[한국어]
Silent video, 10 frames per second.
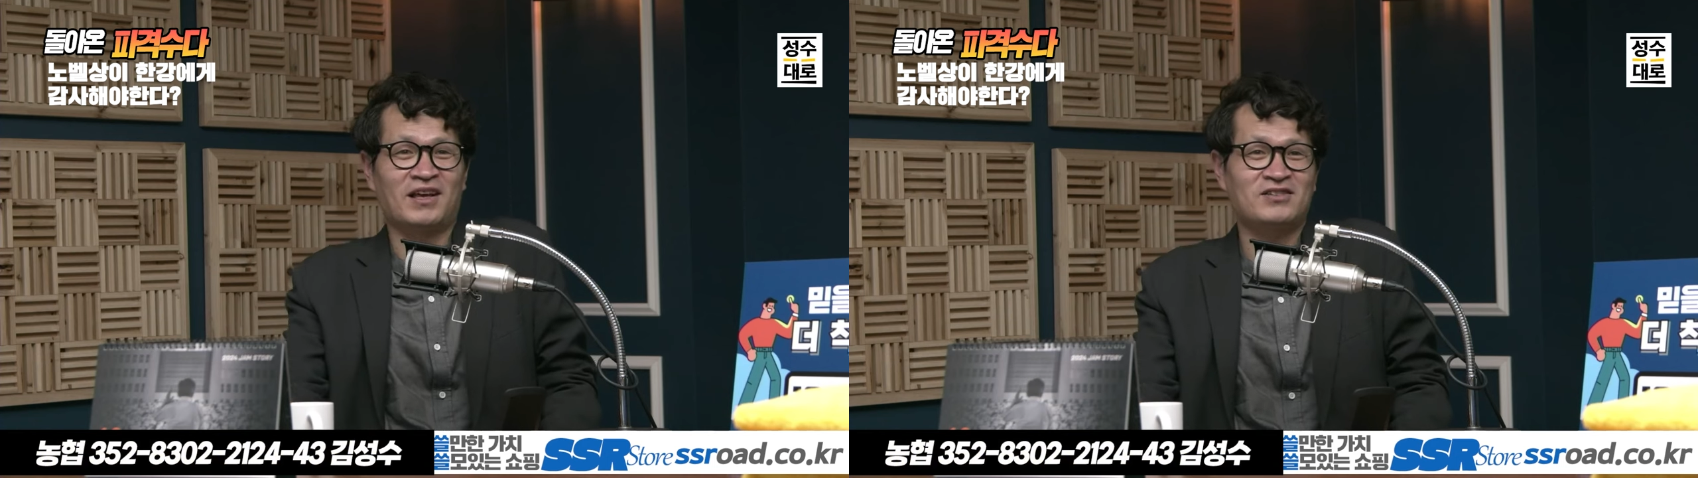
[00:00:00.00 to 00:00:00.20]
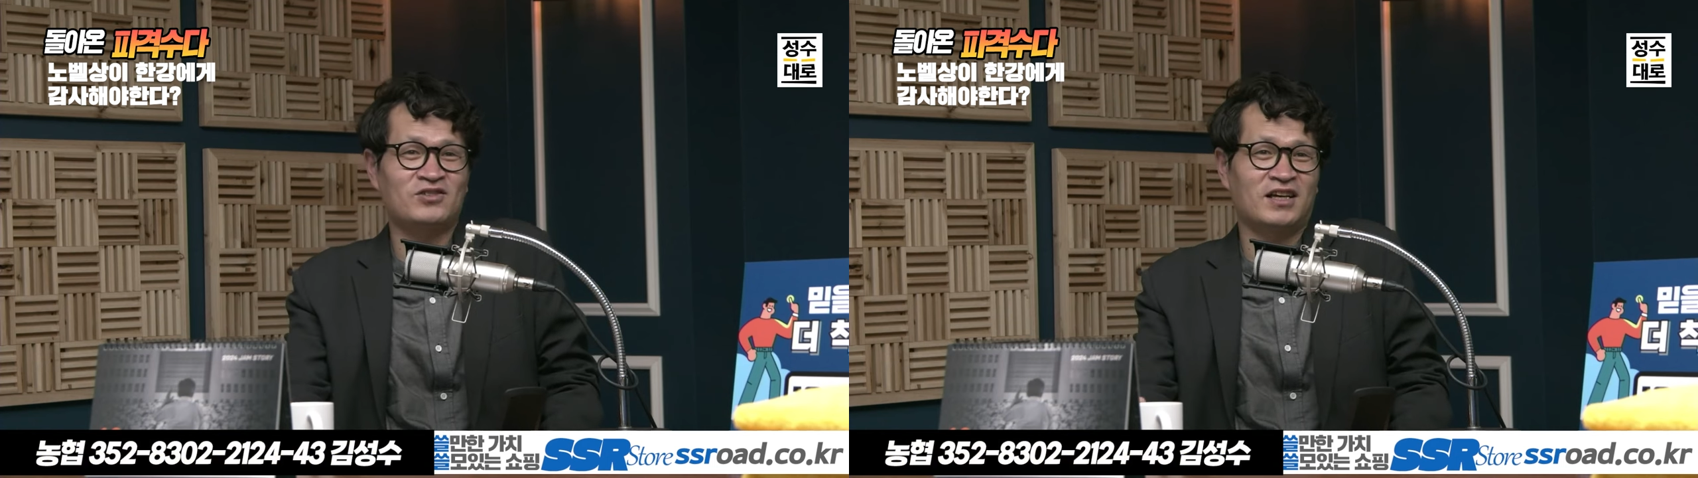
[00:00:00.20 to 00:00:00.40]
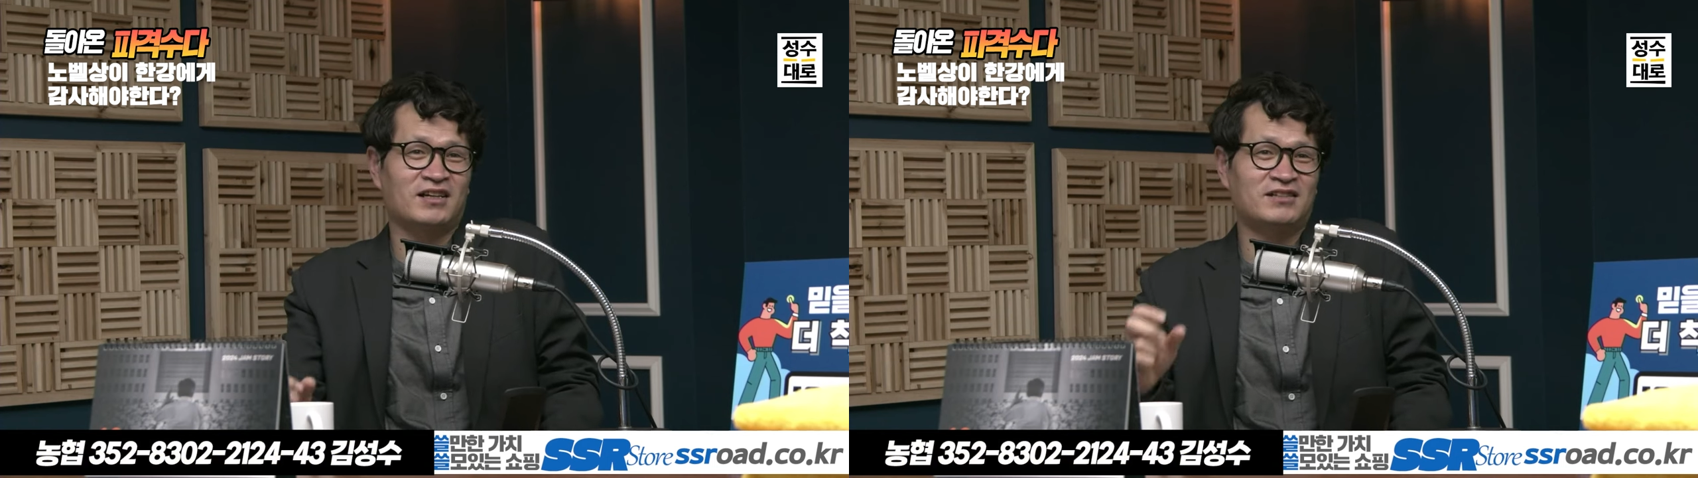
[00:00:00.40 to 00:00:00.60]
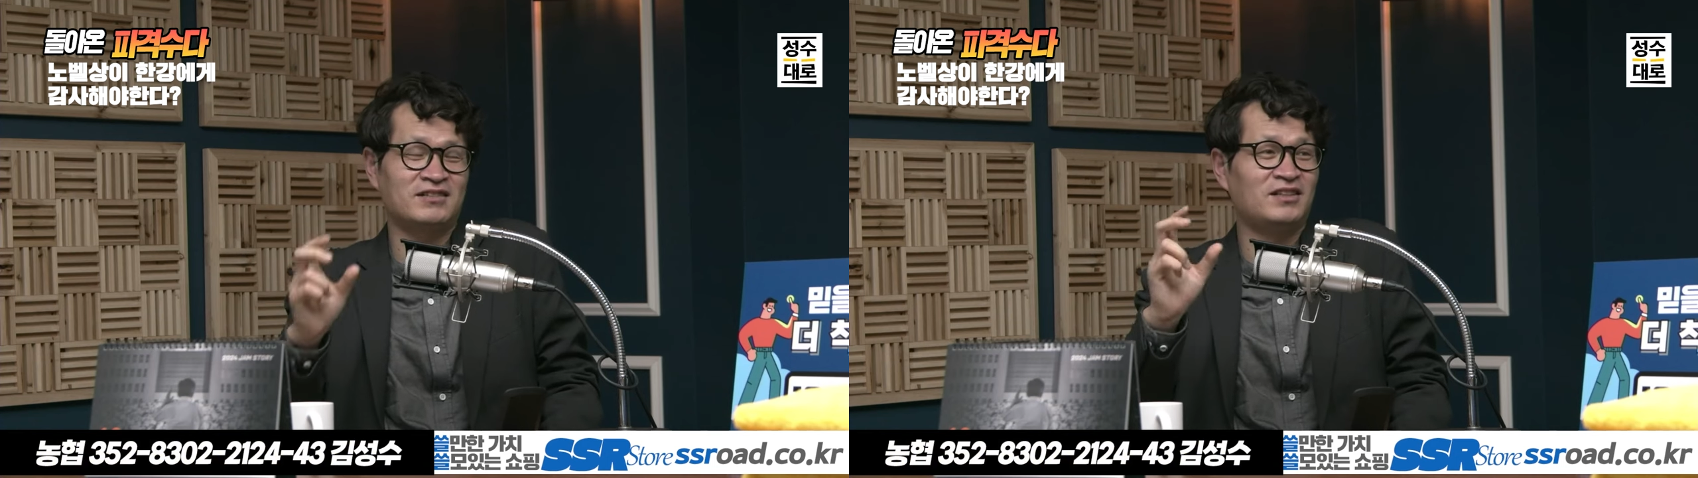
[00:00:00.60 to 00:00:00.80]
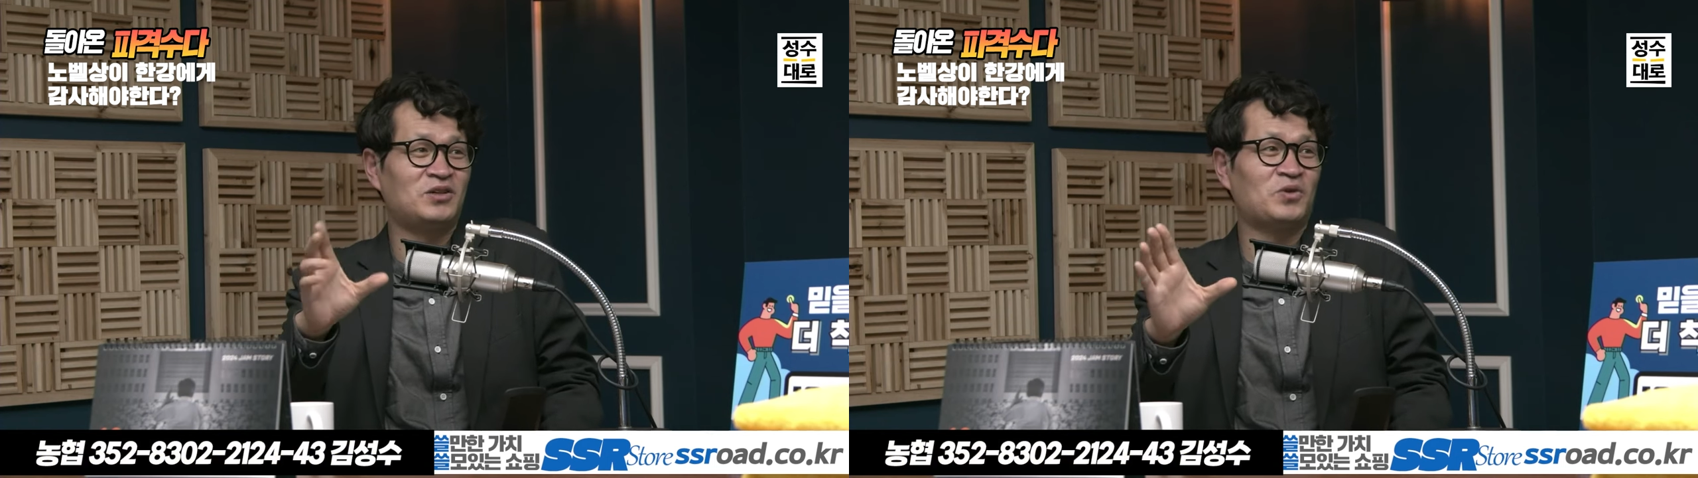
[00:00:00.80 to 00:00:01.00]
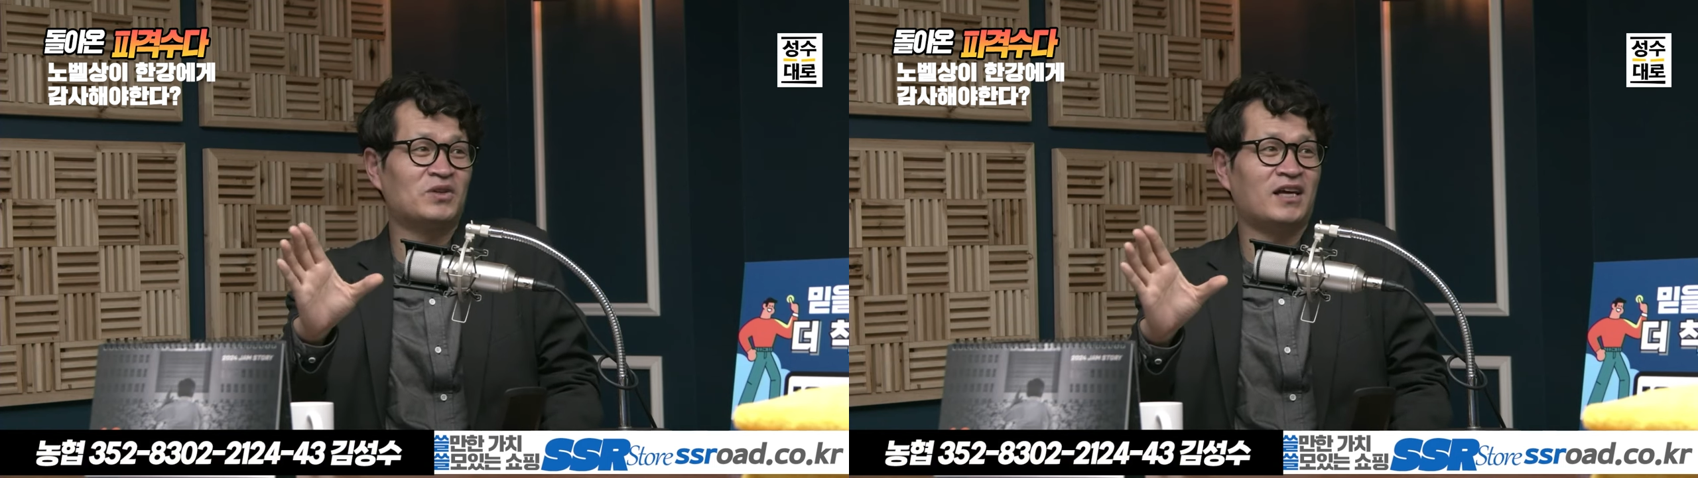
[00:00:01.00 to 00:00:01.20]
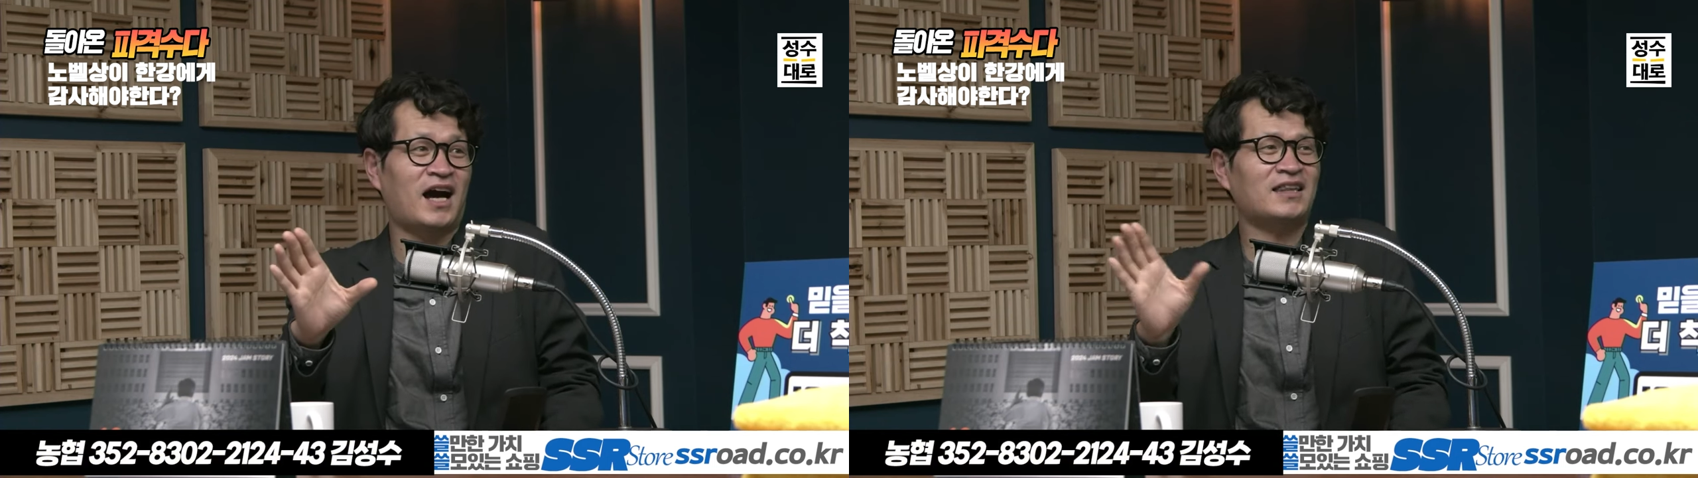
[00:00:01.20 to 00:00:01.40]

내시의 그 이론이